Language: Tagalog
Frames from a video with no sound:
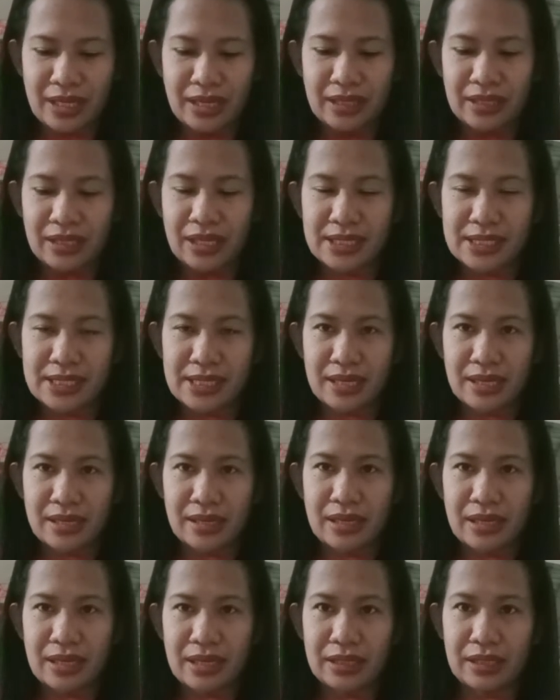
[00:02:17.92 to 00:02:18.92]
Hindi kasi,
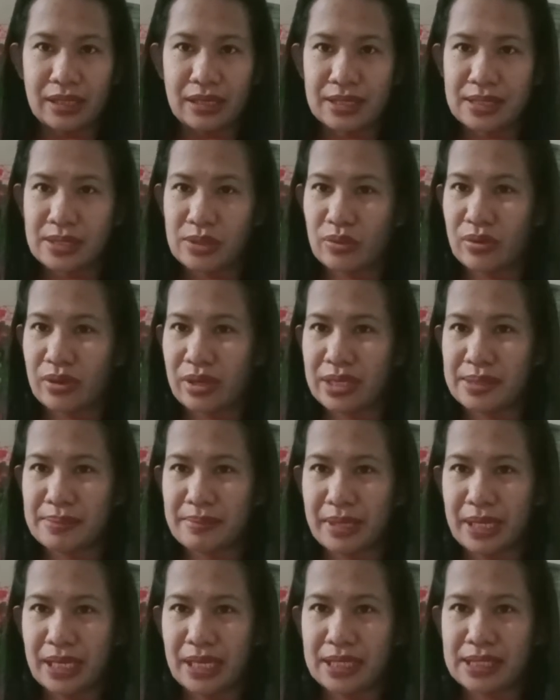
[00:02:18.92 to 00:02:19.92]
gay, hindi kasi ako guys
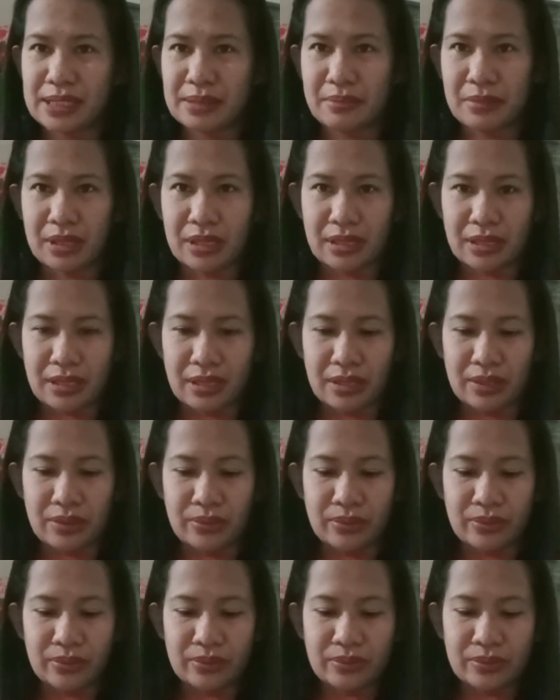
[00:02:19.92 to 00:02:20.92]
mahilig sa mga ano
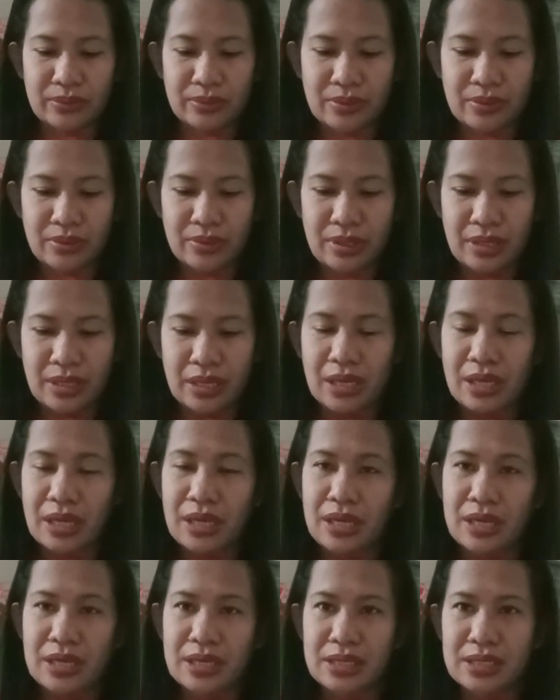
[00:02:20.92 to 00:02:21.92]

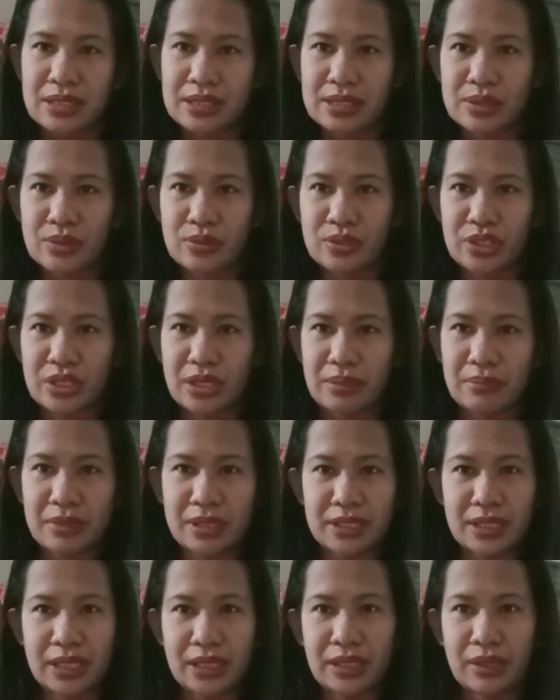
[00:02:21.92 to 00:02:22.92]
social
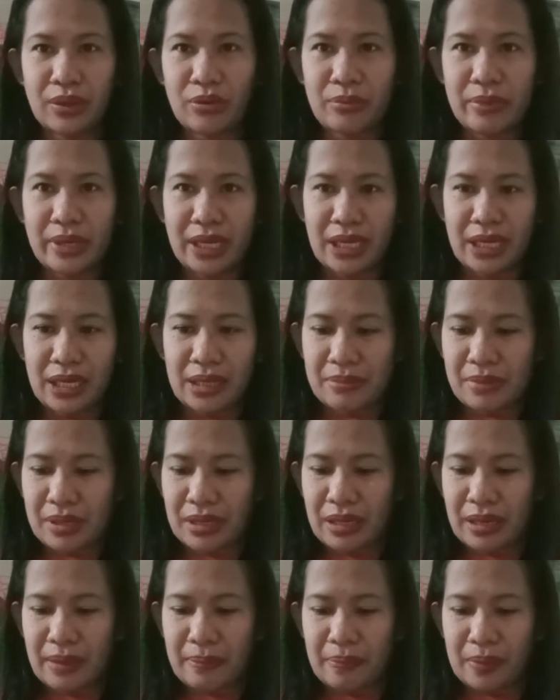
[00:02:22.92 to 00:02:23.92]
media. Hindi ako mahilig
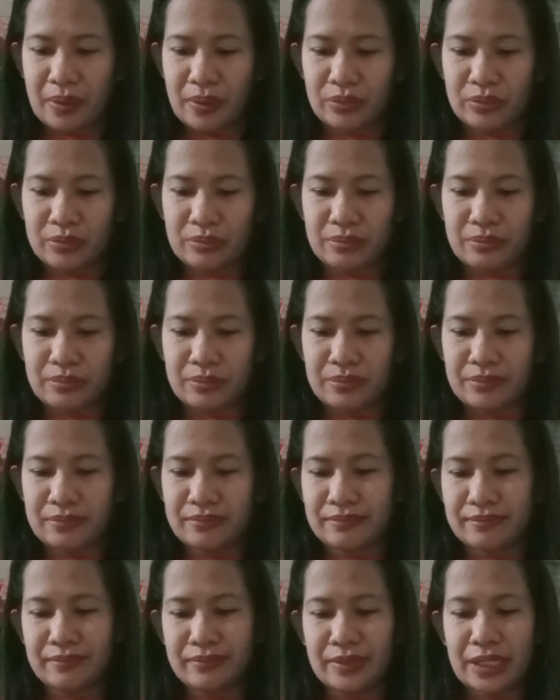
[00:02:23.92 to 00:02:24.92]
mag-upload.
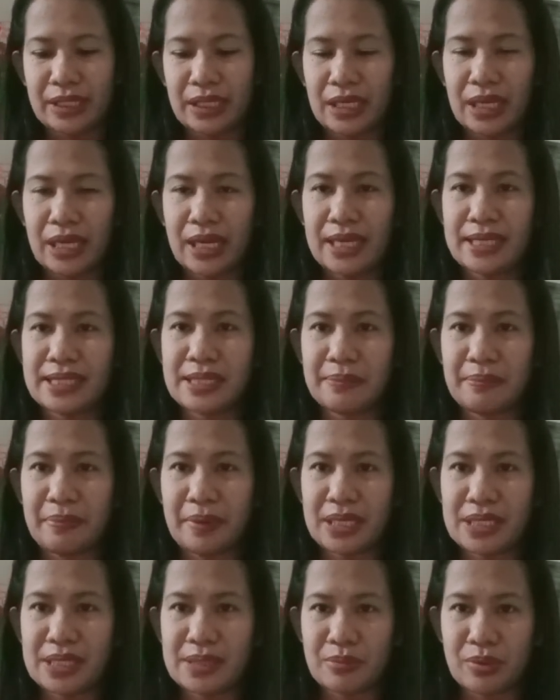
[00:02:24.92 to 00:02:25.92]
Kahit sa
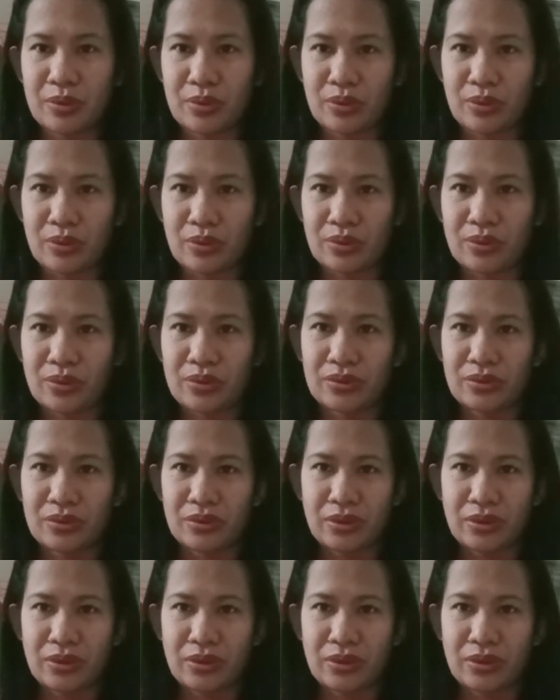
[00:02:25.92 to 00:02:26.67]
Facebook ko,